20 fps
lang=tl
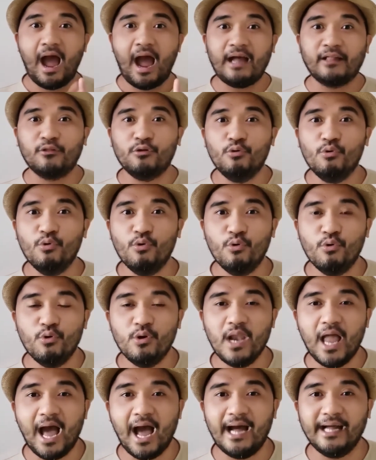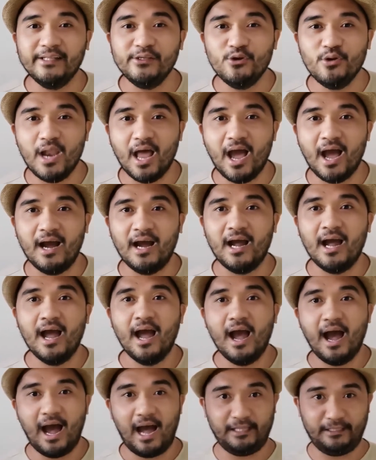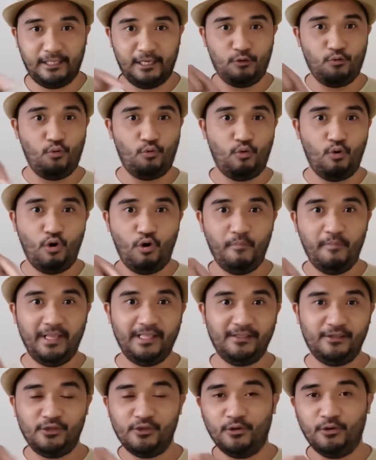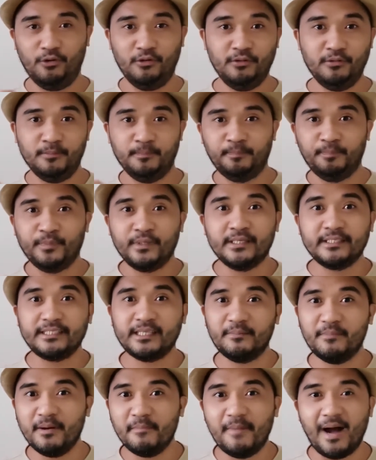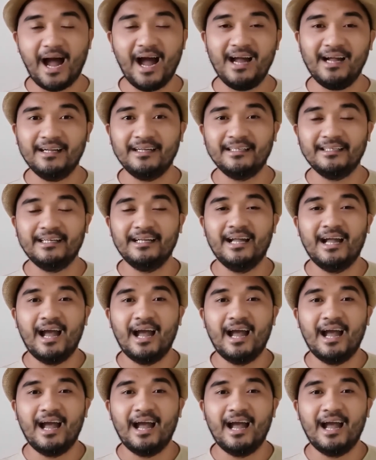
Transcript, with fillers: at huhulaan nyo lang at i-comment nyo sa baba